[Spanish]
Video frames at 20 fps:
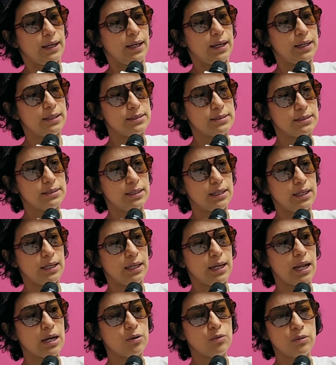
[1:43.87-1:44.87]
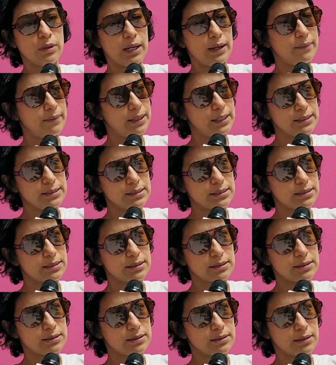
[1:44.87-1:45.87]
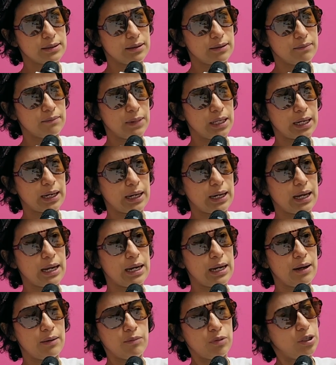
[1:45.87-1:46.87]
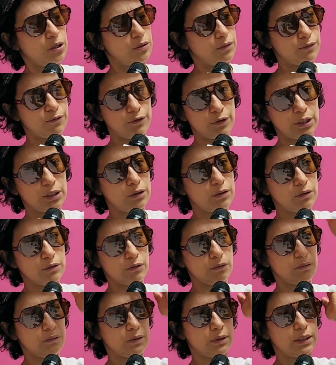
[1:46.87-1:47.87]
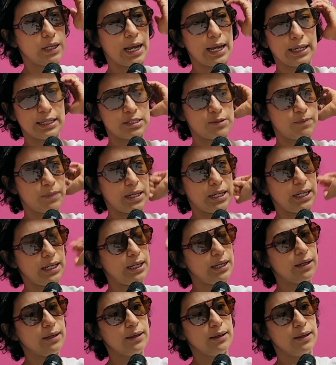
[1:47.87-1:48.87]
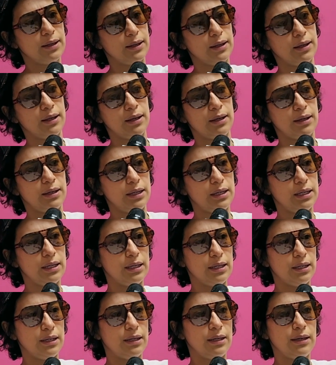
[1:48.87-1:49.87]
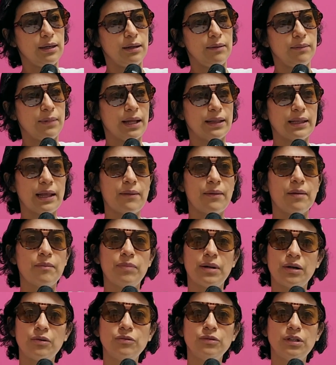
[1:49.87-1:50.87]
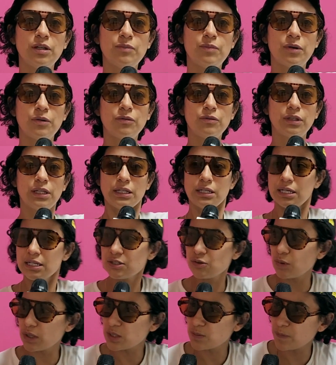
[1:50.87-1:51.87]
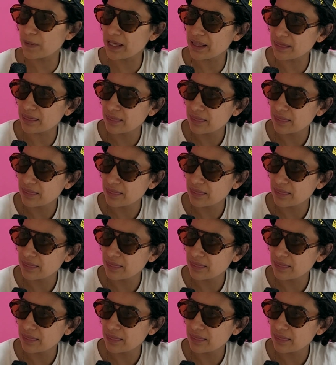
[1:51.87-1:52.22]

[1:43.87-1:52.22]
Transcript: este, alguna vez me regala, bueno, fui con una expareja y me andaban pregunta y pregunta, ¿y es huésped?